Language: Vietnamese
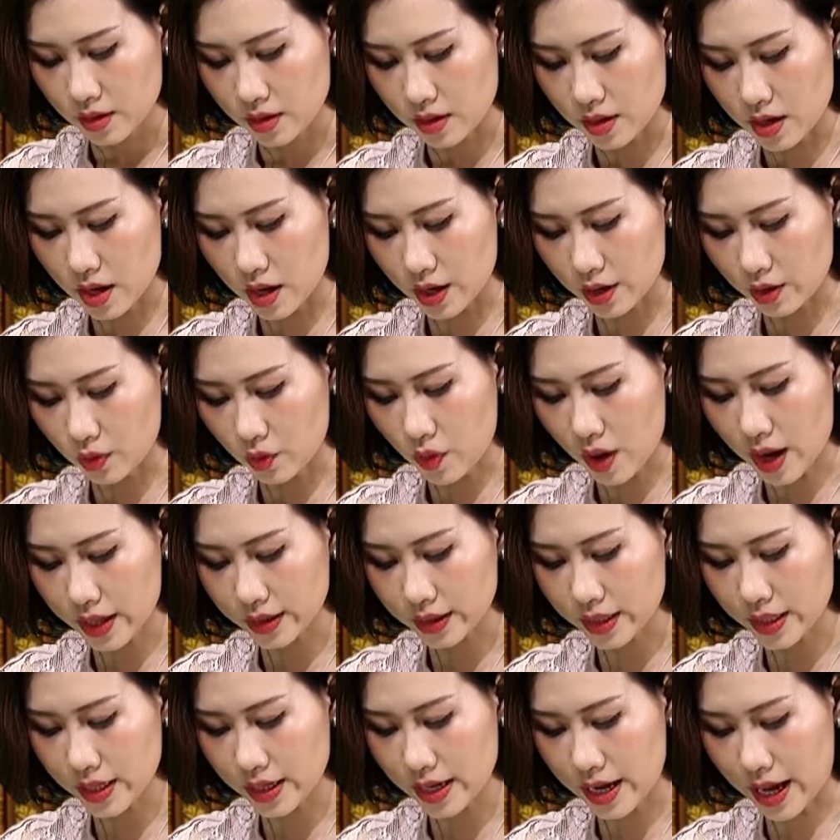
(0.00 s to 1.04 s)
Lời qua
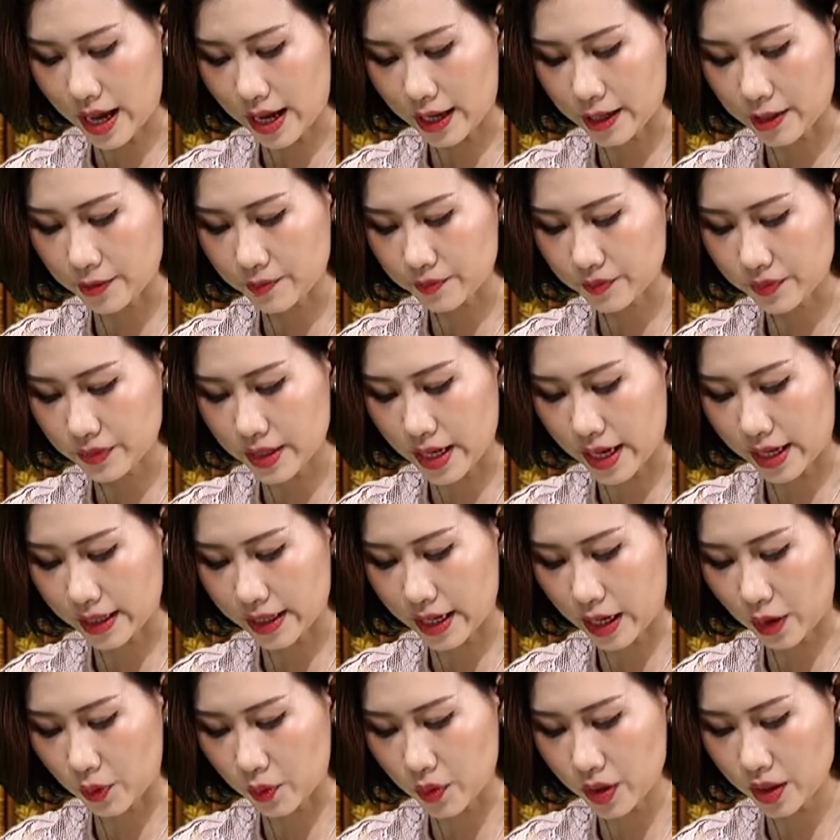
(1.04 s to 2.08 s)
tiếng lại ngày
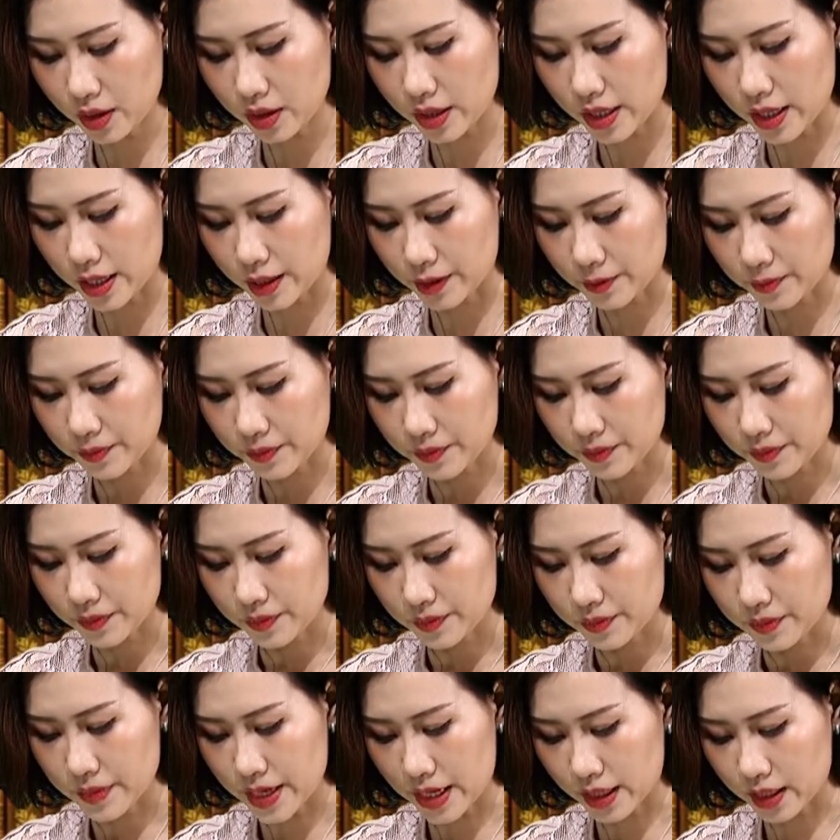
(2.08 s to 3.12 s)
càng quyết liệt
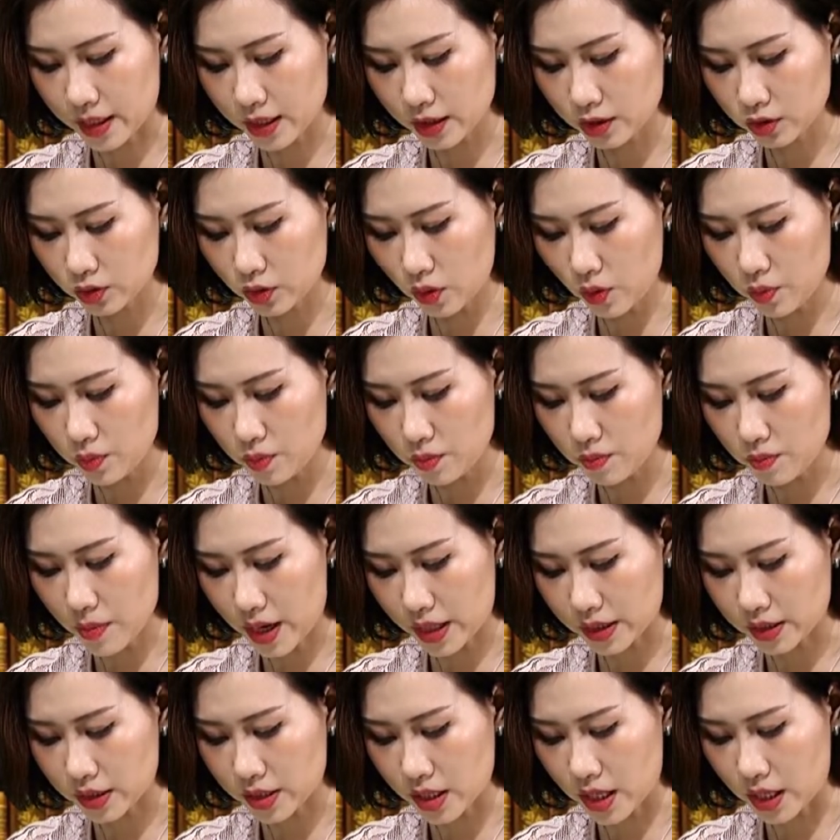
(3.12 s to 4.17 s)
và kết thúc
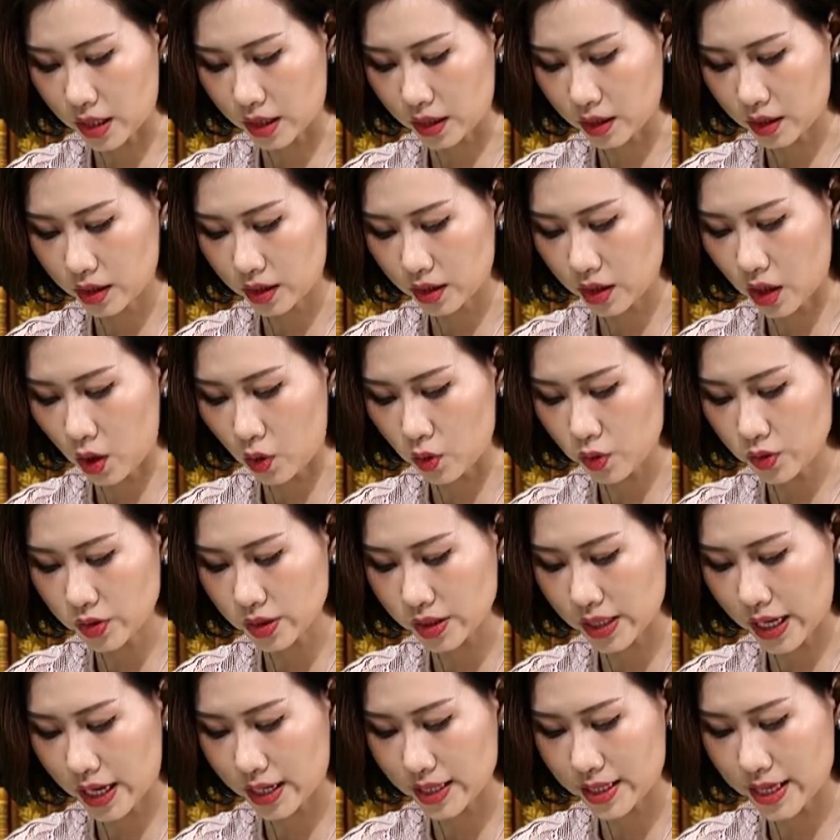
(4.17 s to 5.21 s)
bằng trận cấu
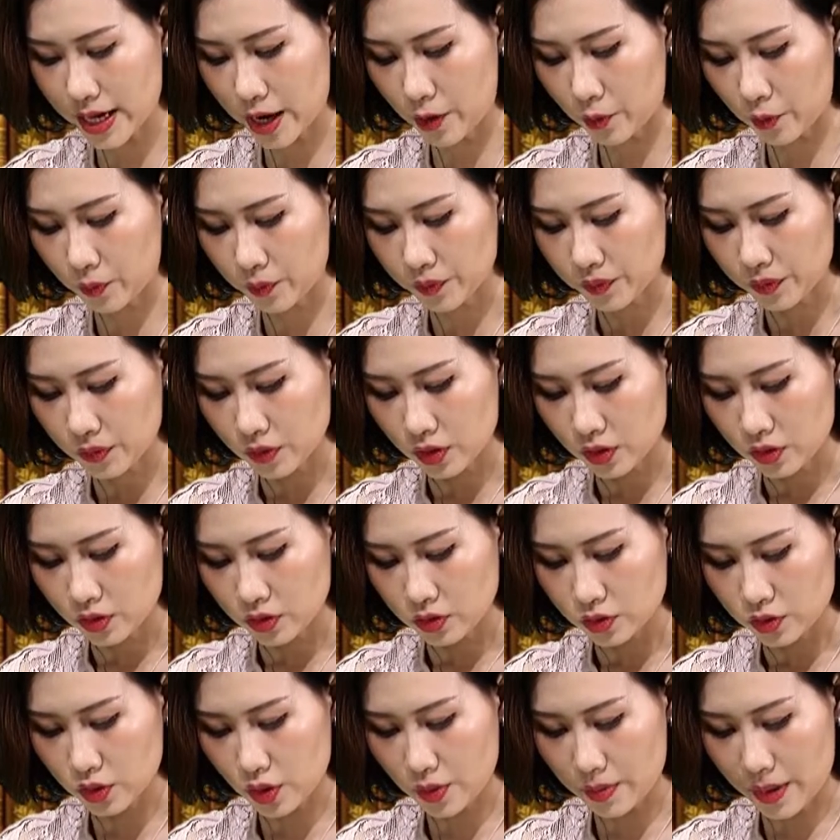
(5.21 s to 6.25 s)
xé nhau.
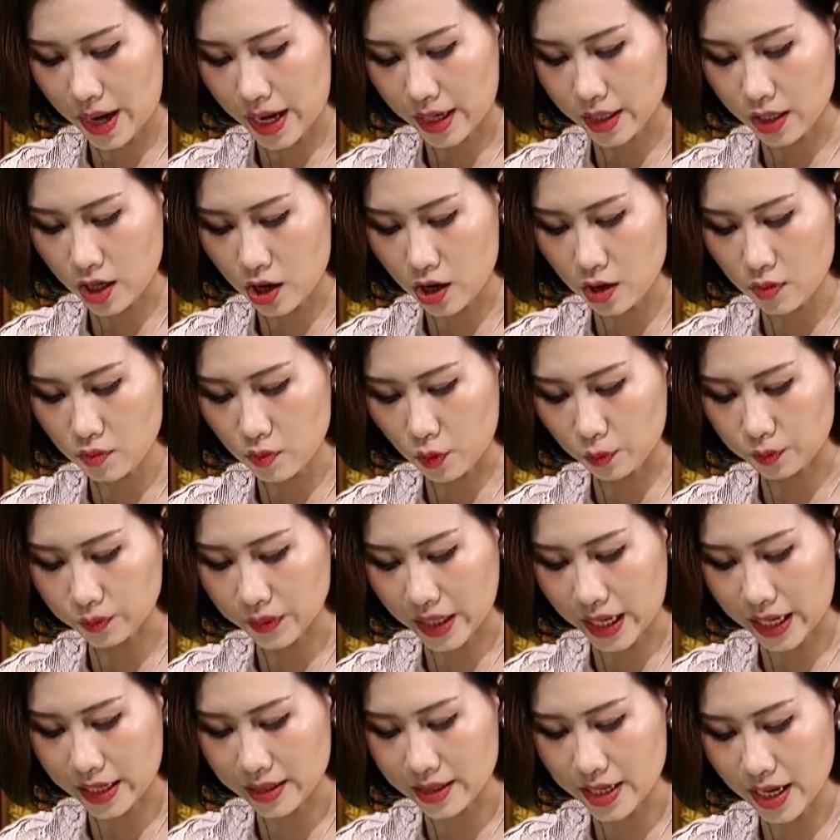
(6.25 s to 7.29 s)
Rồi mẹ nó một
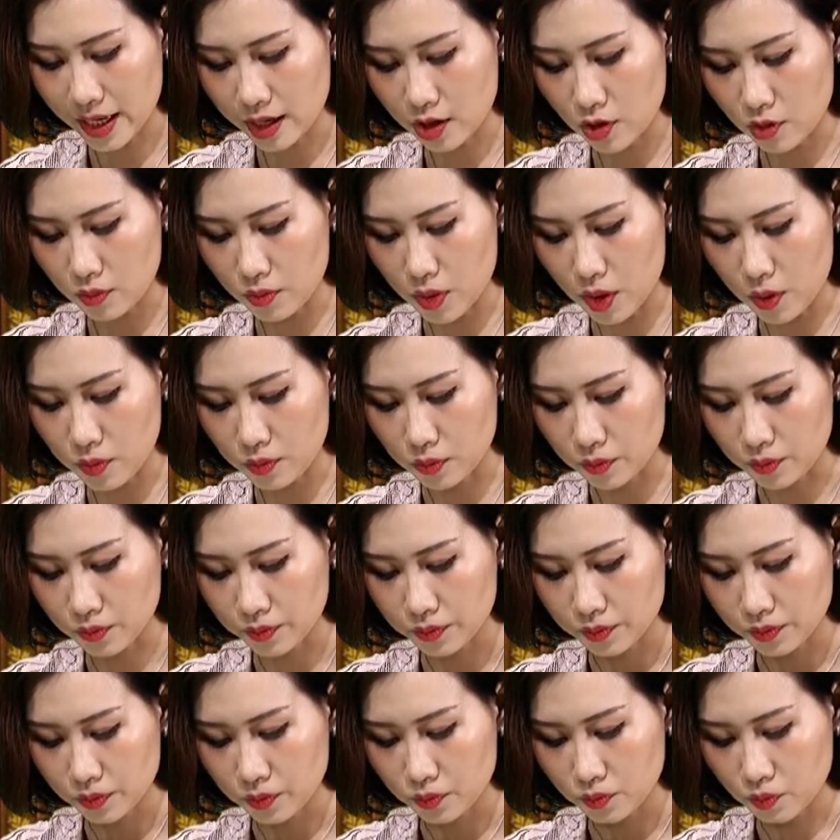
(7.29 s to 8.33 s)
tay dắt con bông,
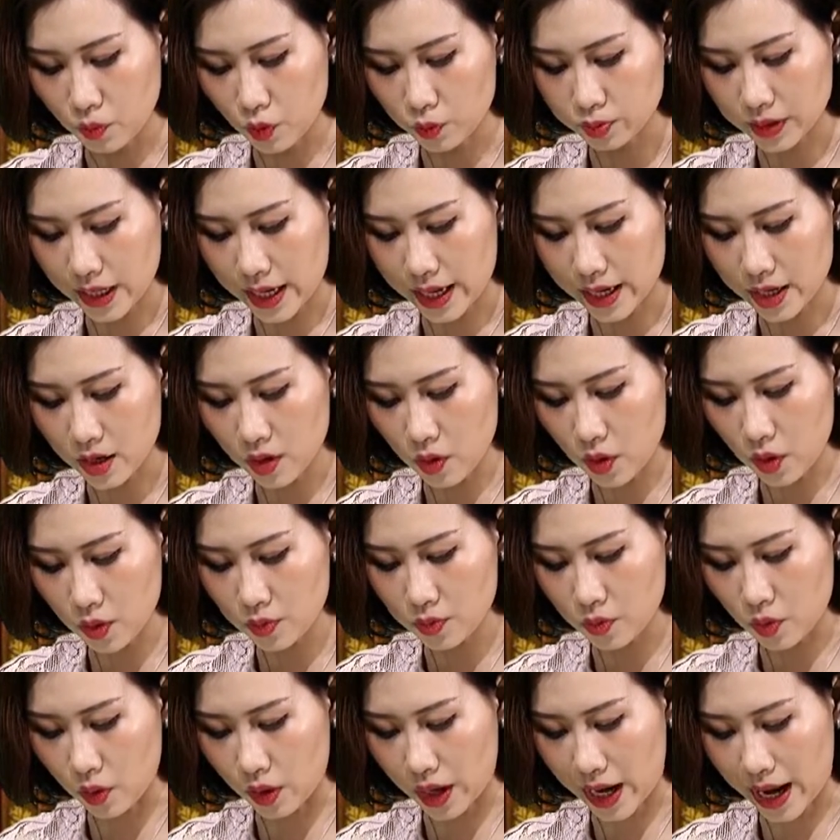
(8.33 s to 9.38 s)
một tay ôm
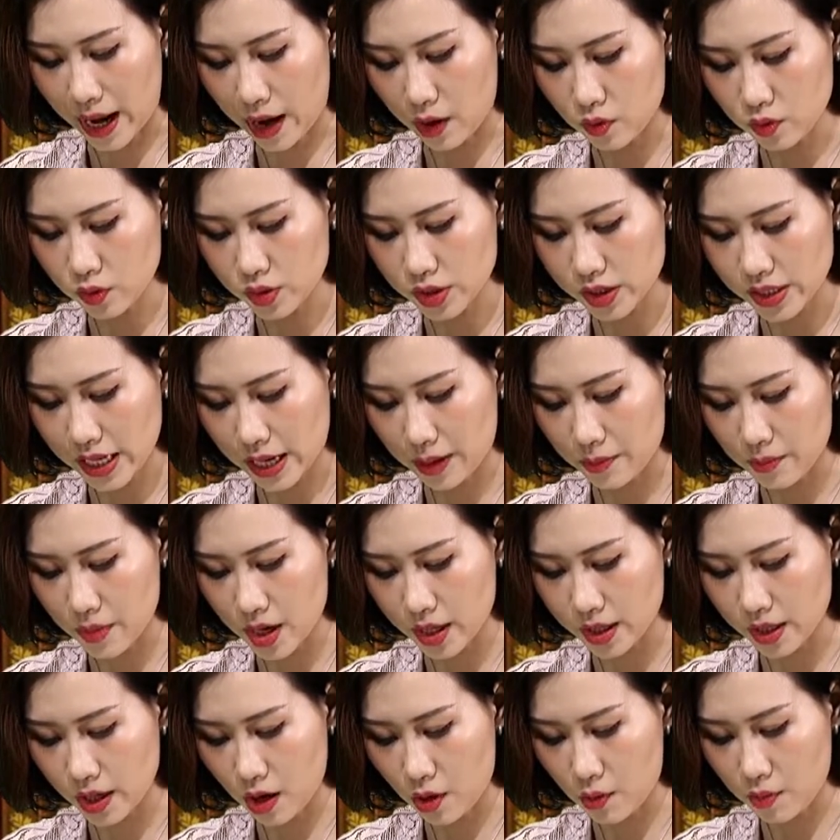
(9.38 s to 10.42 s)
quần áo sang
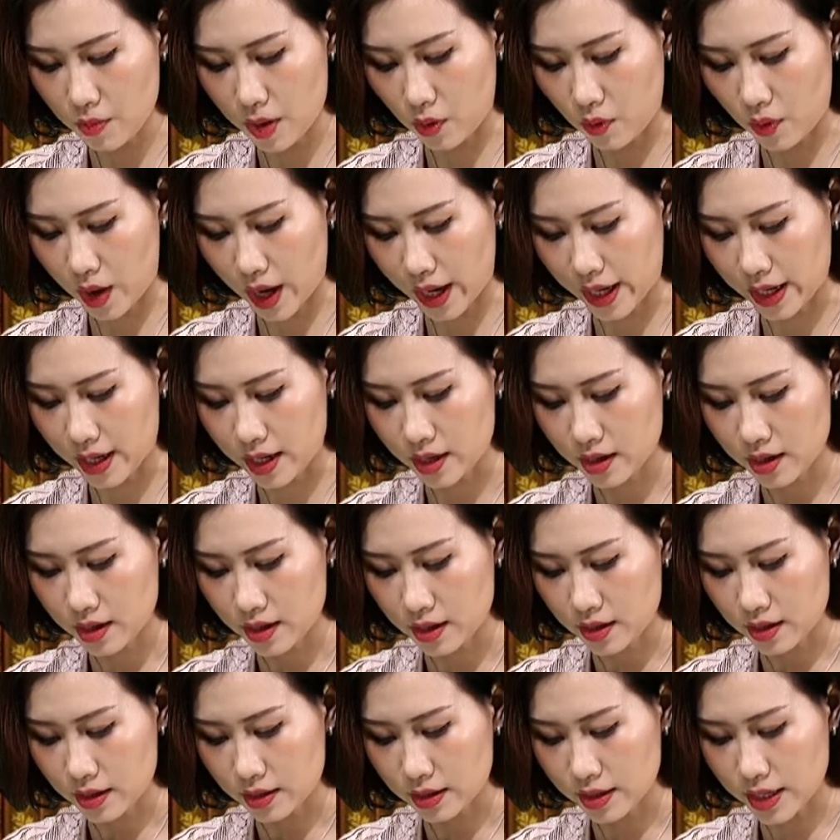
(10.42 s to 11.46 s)
bên ông bà ngoại,
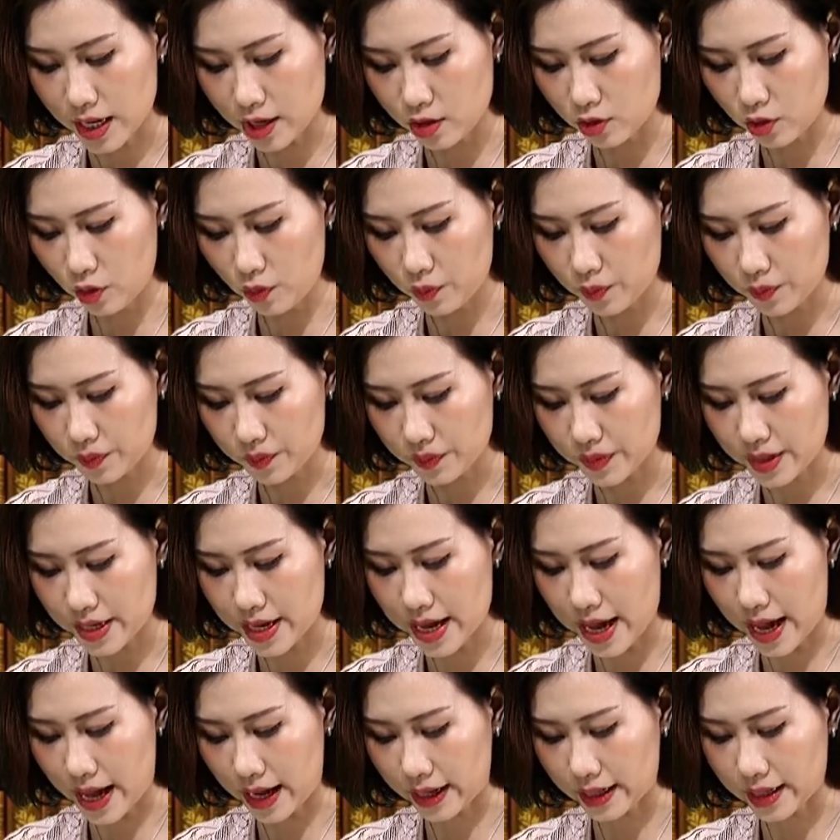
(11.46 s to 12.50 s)
ngay lúc
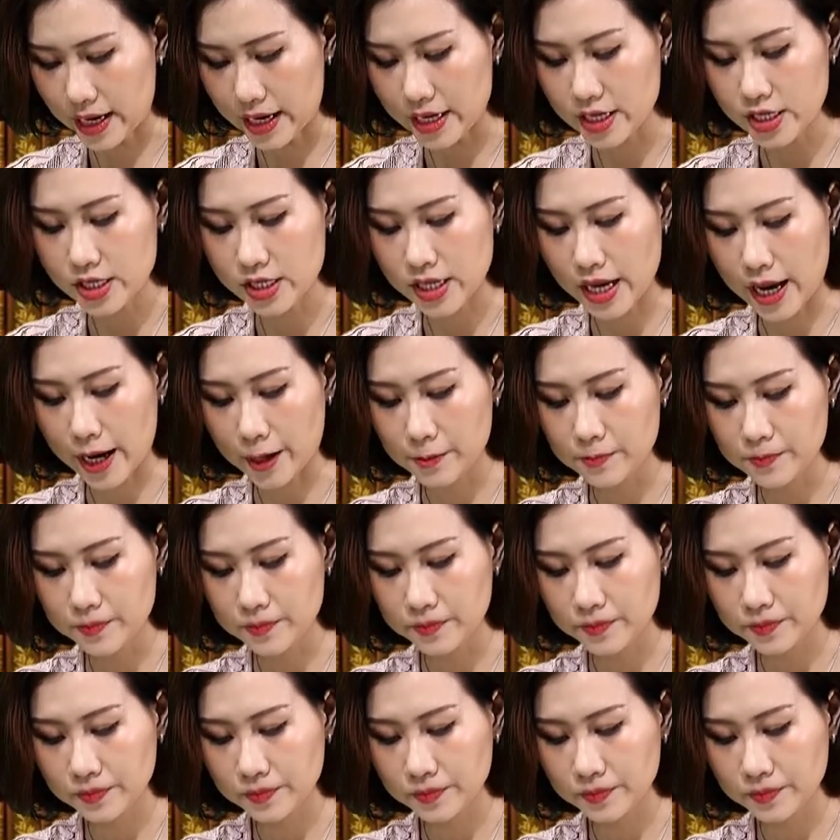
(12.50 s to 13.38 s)
gà gáy sáng.